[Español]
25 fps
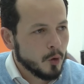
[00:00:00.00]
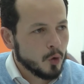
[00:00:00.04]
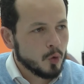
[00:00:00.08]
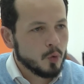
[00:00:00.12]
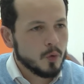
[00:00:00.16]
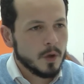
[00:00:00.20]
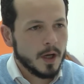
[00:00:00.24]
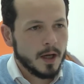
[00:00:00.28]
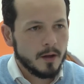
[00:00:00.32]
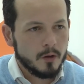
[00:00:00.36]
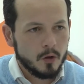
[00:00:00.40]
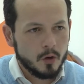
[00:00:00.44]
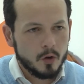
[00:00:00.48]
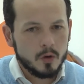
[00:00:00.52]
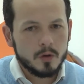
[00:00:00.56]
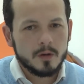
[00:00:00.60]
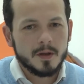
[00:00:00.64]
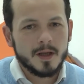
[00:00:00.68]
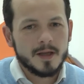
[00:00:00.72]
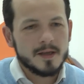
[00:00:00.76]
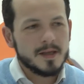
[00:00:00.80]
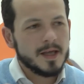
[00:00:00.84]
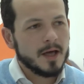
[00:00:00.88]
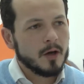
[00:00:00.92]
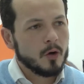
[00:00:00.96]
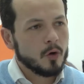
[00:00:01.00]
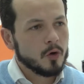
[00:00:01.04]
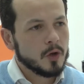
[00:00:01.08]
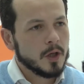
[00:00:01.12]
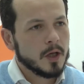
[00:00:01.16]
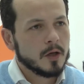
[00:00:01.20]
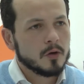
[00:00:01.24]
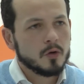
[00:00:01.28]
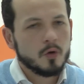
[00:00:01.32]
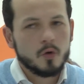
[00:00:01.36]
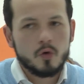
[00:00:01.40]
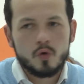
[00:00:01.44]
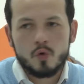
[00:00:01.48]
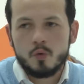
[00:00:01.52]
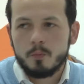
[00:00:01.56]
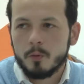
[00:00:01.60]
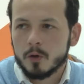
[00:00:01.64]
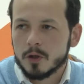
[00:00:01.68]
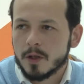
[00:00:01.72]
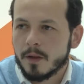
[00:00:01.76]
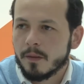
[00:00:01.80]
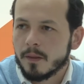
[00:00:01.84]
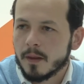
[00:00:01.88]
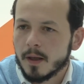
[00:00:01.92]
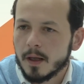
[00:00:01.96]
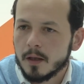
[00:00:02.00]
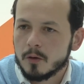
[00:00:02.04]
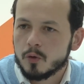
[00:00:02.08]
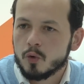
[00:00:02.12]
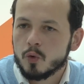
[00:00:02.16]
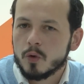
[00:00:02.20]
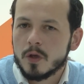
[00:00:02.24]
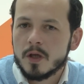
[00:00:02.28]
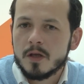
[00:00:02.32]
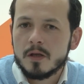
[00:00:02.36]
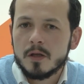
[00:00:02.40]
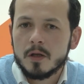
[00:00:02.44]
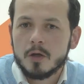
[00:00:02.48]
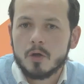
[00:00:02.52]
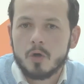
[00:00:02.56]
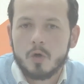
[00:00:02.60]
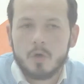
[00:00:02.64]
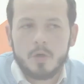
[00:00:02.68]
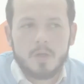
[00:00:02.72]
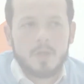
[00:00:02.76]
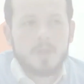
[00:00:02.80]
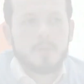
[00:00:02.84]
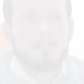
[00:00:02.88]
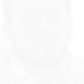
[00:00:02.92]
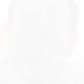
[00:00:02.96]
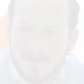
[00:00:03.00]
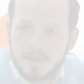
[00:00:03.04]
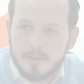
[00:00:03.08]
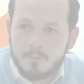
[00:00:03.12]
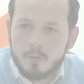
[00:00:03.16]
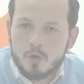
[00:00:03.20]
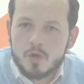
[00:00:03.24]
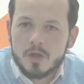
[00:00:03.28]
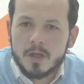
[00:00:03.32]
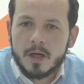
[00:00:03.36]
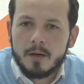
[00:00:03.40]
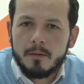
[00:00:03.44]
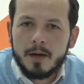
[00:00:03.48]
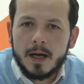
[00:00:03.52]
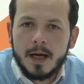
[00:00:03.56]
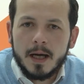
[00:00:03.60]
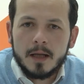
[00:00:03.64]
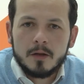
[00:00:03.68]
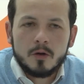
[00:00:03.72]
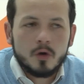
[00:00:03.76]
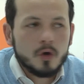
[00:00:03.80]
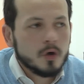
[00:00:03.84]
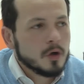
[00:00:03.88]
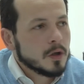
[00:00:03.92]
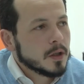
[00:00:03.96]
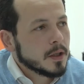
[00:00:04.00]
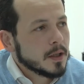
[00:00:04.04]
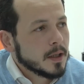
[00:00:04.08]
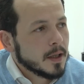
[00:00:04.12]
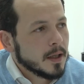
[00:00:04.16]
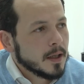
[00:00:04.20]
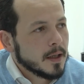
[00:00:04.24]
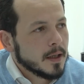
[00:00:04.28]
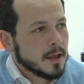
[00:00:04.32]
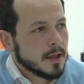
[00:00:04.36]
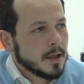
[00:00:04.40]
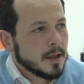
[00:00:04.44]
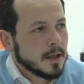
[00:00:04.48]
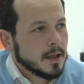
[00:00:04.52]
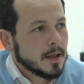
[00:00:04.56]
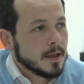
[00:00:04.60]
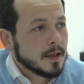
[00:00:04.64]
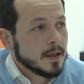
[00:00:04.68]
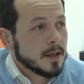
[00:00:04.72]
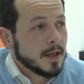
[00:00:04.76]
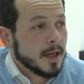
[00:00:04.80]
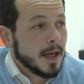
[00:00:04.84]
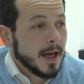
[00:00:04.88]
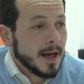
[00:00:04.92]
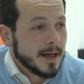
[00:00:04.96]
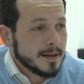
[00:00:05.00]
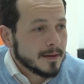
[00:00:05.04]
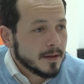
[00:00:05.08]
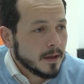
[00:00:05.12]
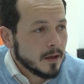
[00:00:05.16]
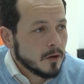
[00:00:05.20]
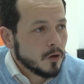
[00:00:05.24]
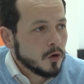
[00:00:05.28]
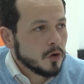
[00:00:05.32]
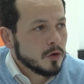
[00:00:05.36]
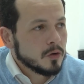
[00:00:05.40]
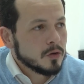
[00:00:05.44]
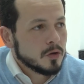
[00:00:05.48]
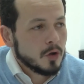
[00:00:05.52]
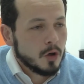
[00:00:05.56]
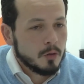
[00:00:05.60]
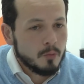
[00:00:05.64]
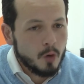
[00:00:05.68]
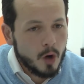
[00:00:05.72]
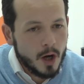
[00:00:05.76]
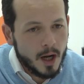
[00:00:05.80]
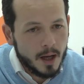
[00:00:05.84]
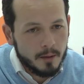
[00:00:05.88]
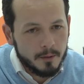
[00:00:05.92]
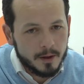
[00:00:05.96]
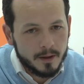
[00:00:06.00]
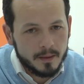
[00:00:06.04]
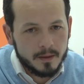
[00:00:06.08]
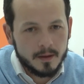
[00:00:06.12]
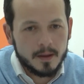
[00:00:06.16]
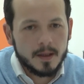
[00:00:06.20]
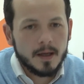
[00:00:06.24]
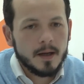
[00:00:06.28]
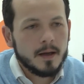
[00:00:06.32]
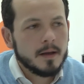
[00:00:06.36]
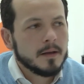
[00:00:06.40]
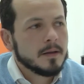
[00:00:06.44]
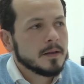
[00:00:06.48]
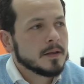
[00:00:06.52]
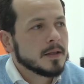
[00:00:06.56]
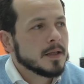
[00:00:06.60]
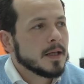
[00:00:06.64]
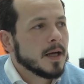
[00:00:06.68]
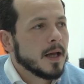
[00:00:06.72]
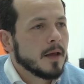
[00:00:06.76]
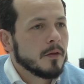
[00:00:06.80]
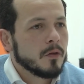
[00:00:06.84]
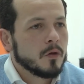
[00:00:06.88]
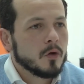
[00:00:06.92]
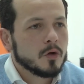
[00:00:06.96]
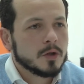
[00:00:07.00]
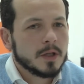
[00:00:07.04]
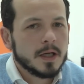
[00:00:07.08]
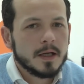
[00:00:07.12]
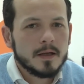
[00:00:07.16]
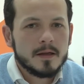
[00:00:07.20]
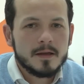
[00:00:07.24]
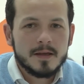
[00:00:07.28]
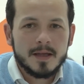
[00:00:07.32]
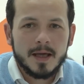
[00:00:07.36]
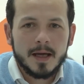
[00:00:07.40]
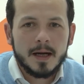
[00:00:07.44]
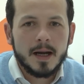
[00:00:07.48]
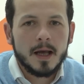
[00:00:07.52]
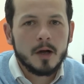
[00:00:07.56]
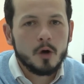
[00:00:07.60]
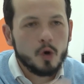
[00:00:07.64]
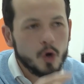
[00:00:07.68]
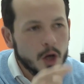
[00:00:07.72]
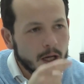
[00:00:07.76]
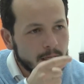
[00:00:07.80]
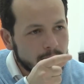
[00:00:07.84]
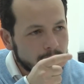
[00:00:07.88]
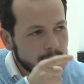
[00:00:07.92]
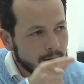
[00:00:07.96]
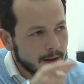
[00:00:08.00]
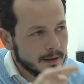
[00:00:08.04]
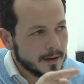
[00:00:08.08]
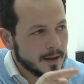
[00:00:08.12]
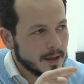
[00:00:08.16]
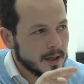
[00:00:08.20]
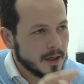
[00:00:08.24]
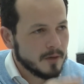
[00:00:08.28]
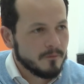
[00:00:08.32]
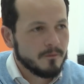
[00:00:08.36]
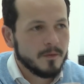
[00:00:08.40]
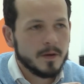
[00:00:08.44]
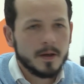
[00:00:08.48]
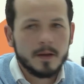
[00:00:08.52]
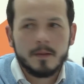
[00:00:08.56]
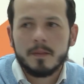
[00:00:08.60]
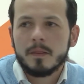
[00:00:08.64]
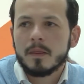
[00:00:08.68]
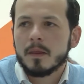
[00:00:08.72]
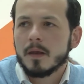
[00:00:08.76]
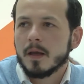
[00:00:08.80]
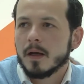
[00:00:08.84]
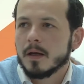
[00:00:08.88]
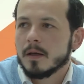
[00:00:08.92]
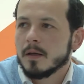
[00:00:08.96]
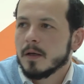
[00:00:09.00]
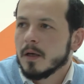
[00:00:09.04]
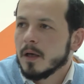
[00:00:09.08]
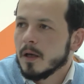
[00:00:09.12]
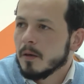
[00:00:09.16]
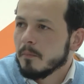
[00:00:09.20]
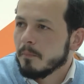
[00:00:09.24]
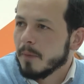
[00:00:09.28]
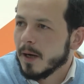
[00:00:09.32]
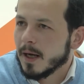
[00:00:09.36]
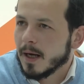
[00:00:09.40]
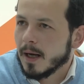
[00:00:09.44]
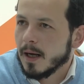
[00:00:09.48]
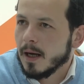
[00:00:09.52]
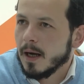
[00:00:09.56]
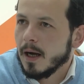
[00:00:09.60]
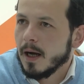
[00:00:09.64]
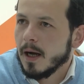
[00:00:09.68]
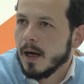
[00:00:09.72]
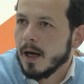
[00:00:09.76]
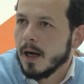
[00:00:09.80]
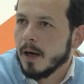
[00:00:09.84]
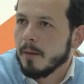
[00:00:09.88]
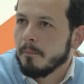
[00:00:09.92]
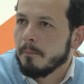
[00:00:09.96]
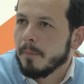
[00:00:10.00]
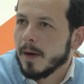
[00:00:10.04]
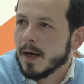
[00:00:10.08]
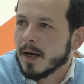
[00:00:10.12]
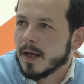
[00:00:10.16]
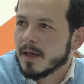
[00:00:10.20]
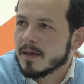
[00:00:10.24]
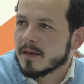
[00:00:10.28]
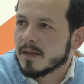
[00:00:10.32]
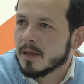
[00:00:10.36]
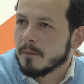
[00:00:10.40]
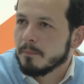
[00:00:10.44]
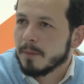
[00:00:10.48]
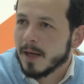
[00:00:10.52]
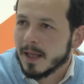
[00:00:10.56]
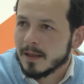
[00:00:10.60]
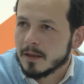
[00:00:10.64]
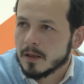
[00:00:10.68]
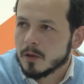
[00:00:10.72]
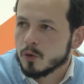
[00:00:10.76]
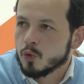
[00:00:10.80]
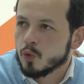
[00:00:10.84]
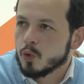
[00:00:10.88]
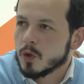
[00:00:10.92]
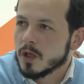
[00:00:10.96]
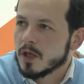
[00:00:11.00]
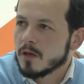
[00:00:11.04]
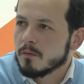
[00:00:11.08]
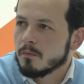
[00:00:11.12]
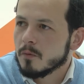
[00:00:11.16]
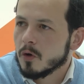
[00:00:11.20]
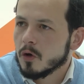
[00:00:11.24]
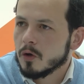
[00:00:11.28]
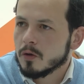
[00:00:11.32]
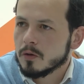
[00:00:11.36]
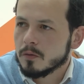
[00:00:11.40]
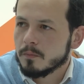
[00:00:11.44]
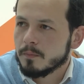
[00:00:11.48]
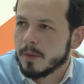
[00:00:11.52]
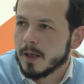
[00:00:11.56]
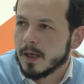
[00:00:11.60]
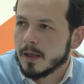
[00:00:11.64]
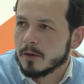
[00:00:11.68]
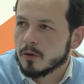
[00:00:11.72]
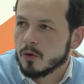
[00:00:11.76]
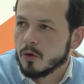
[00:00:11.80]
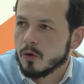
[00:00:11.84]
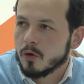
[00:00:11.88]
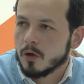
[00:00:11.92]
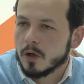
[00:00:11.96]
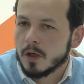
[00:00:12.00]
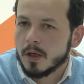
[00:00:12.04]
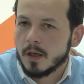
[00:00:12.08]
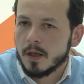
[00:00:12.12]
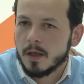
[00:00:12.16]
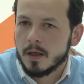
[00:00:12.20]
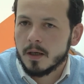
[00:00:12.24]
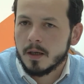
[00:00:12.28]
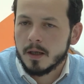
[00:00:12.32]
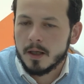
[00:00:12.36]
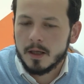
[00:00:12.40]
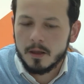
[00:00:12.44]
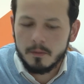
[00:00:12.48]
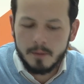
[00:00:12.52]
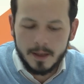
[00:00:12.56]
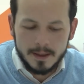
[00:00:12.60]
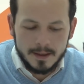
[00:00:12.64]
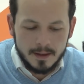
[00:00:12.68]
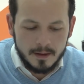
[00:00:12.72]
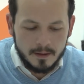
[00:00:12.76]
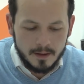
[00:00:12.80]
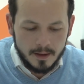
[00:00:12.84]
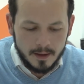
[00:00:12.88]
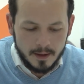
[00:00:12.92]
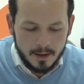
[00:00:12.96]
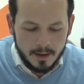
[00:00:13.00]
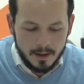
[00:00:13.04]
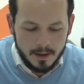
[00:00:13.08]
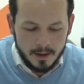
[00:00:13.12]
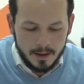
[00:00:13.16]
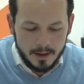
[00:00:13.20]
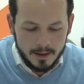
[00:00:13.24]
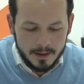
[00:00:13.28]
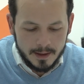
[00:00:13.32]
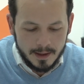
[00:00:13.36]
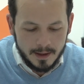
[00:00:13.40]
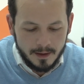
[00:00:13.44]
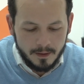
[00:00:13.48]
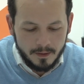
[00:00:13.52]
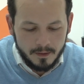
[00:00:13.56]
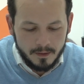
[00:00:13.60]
por un lado, desarrollar todo su potencial turístico. Y estamos trabajando en que, en que Arnedo, como cabecera de la zona, sea la localidad de referencia para, para este plan de turismo, para todo el, valle del, del